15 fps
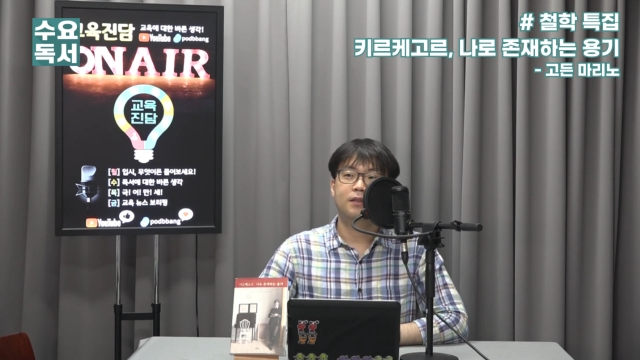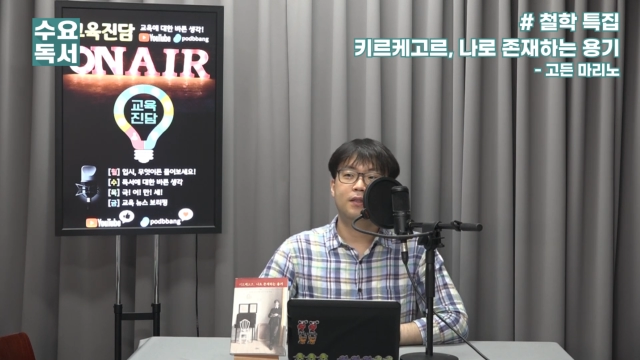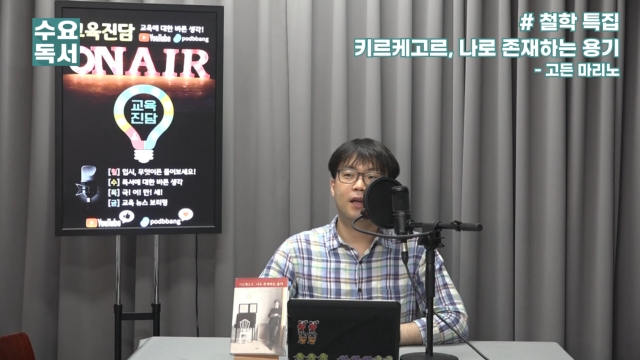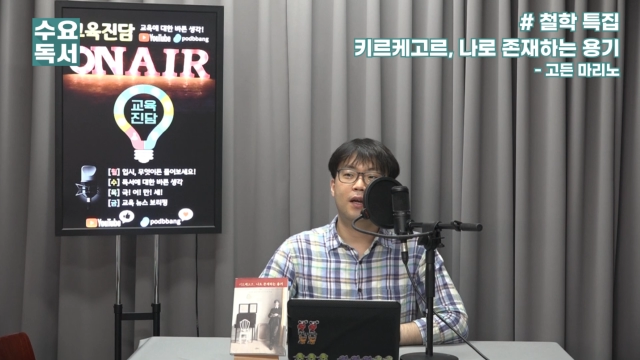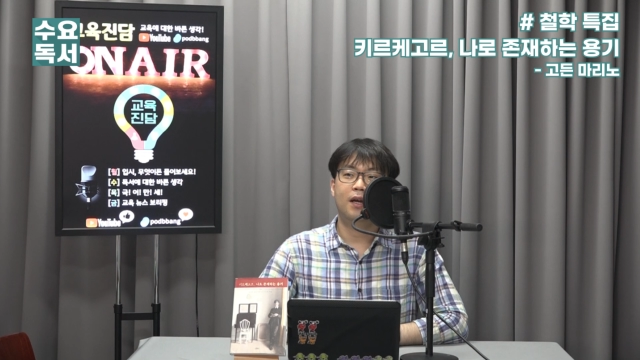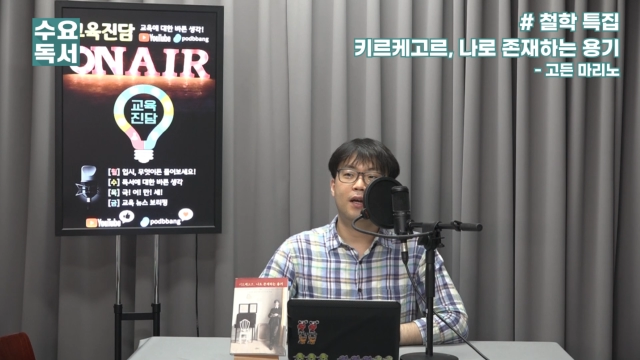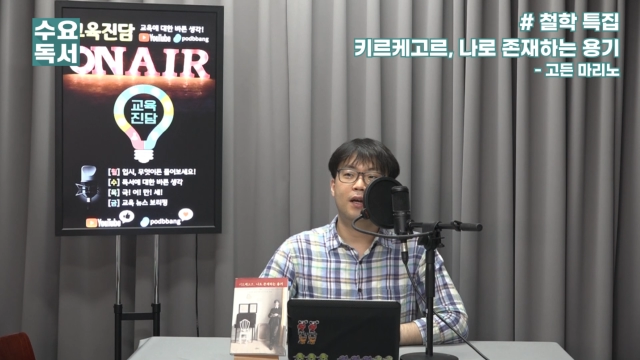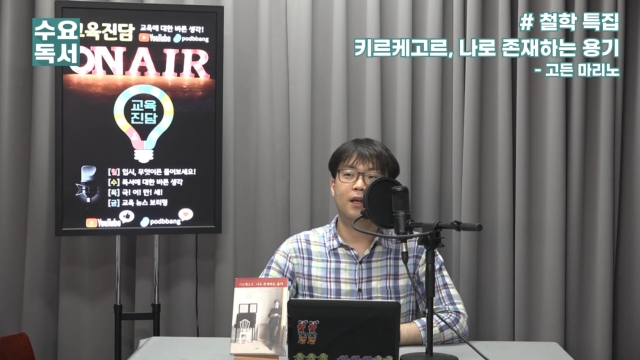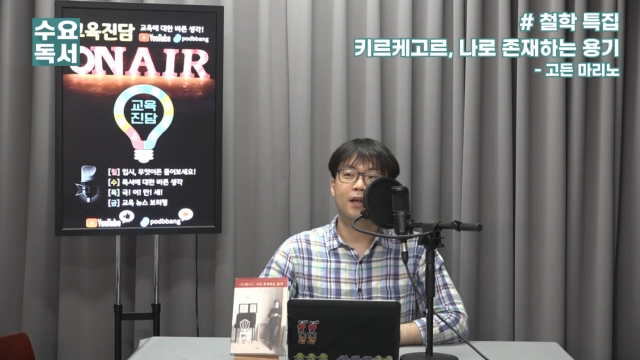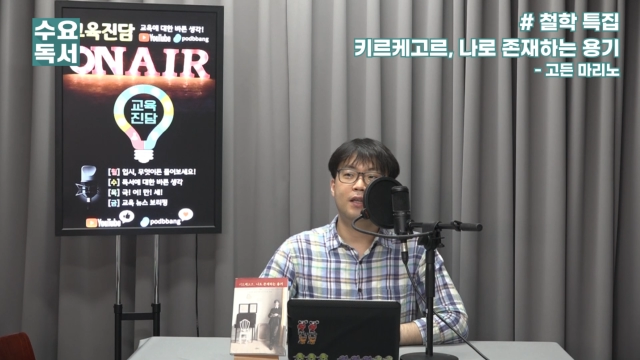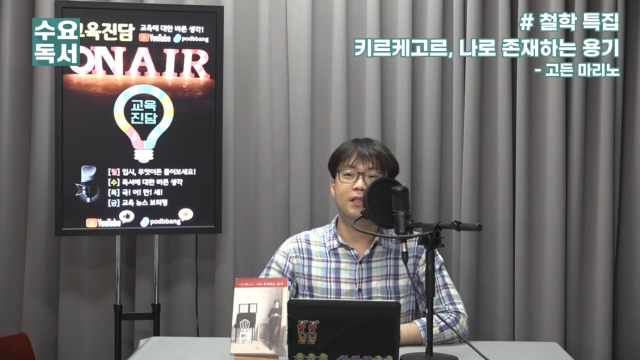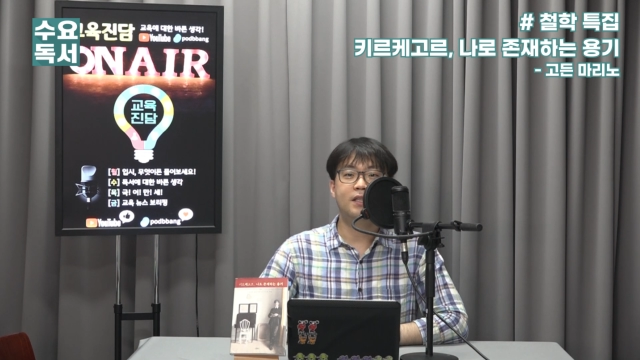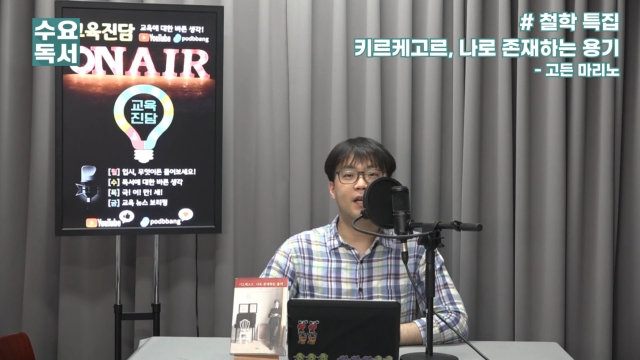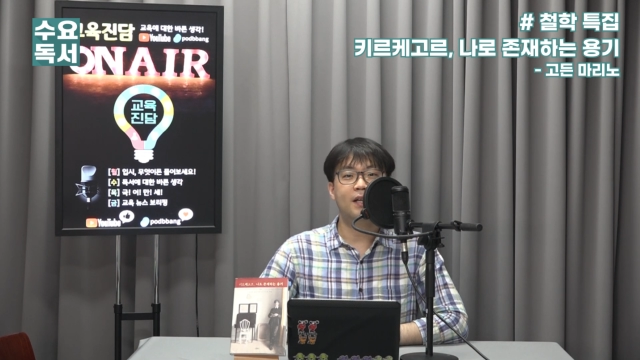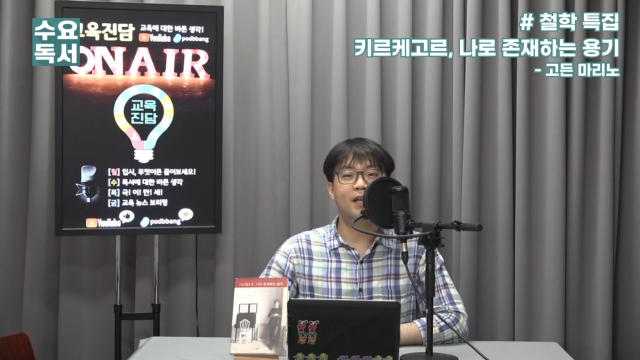제가
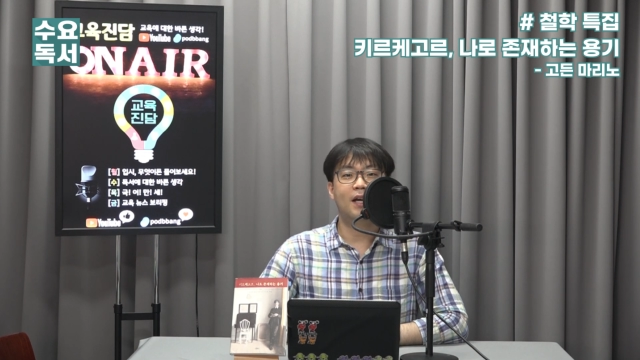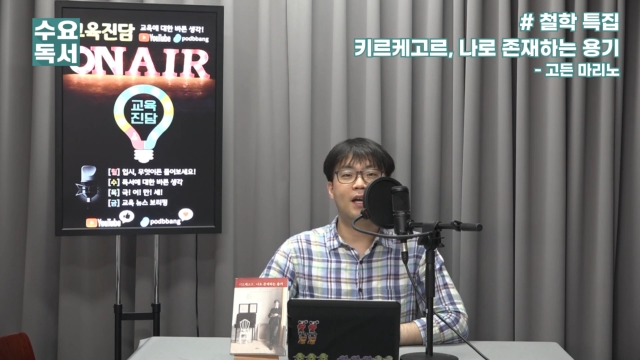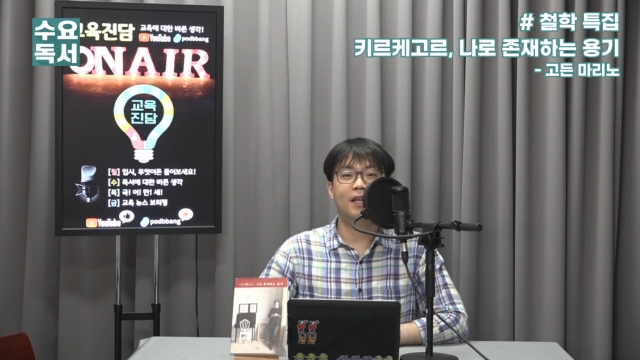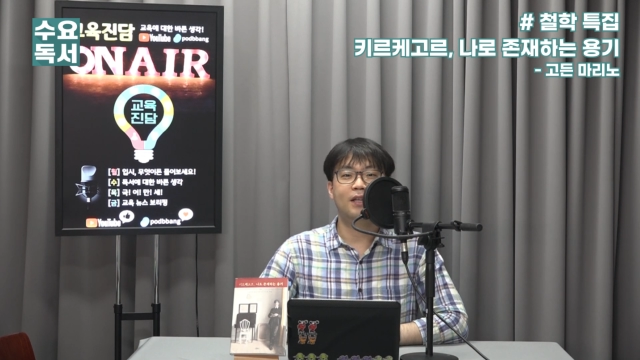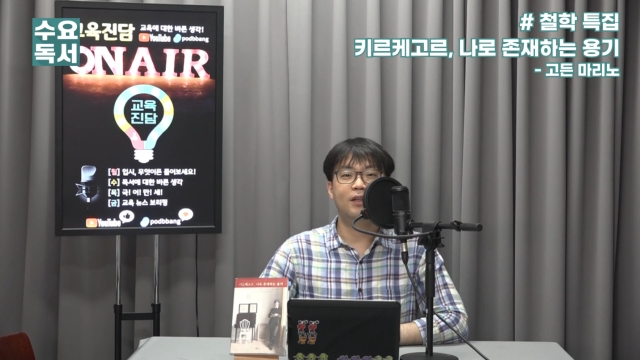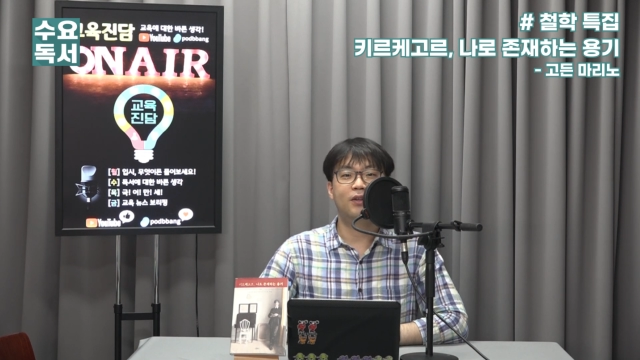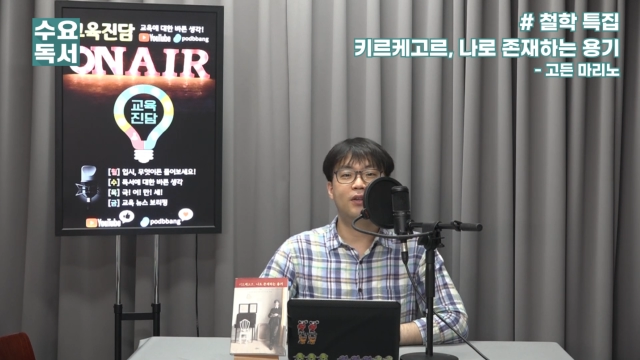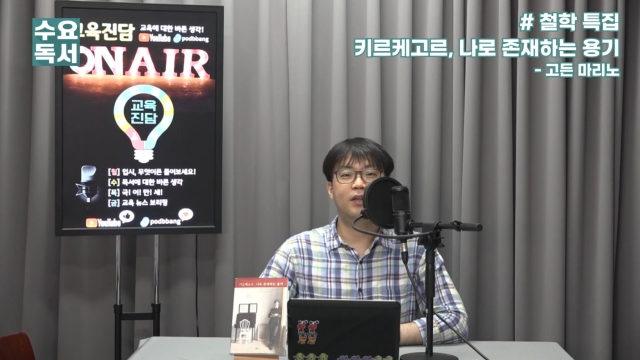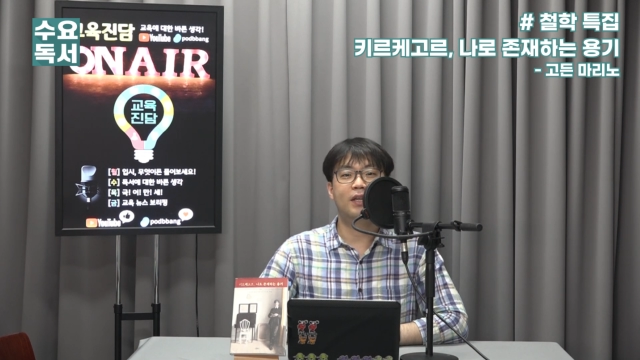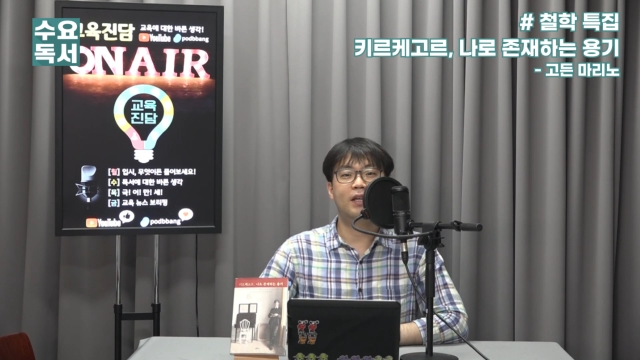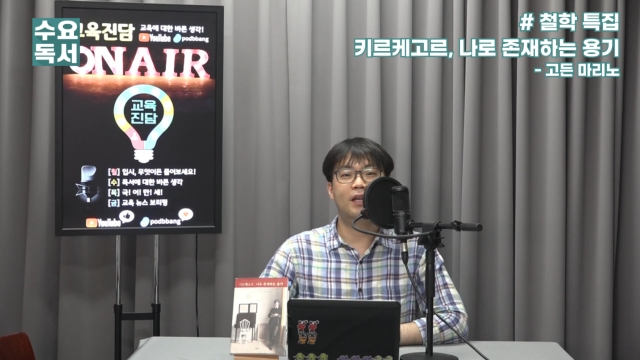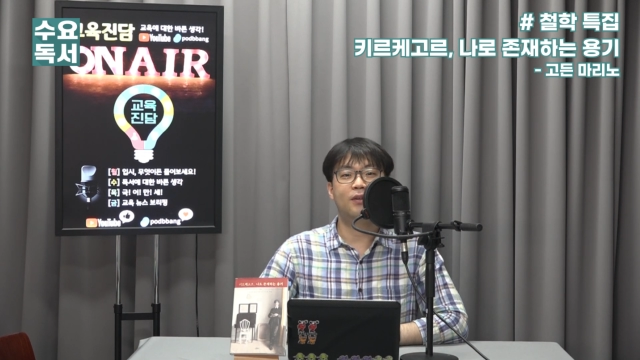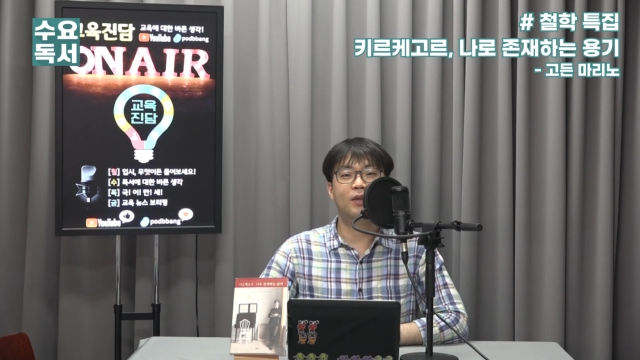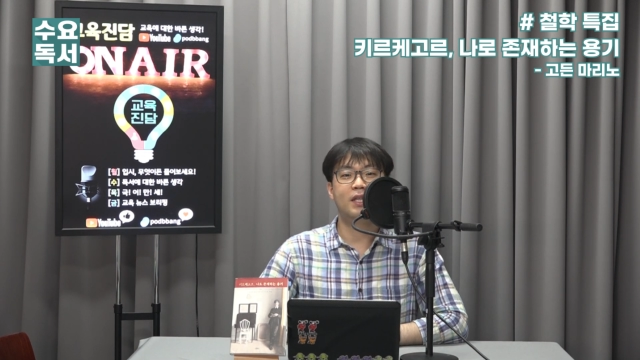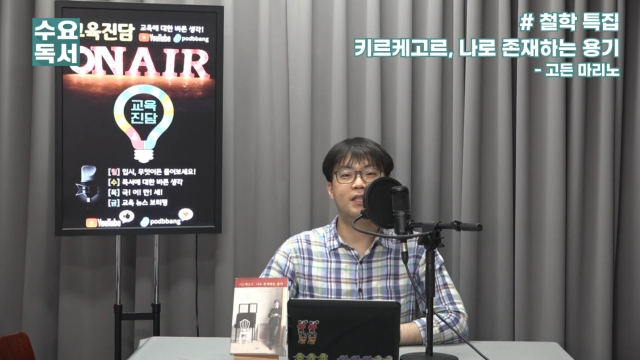이 자리에 앉게